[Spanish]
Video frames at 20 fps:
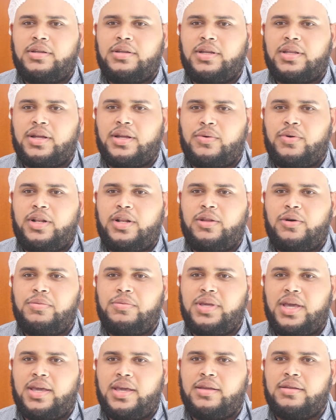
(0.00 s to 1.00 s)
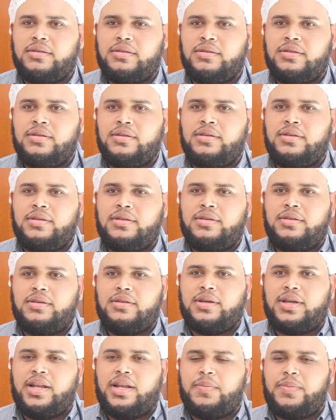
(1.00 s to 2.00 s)
Y recuerdo bien
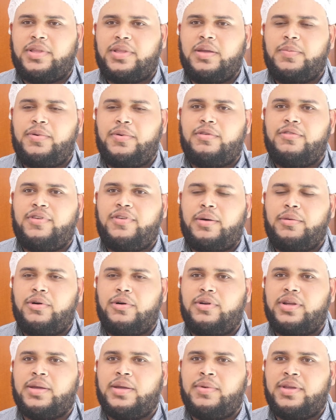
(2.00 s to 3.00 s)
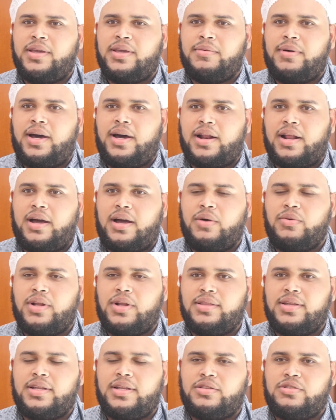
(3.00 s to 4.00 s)
que le pedí por favor que me llevara a
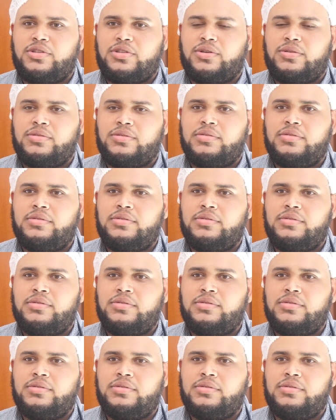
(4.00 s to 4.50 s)
una dirección.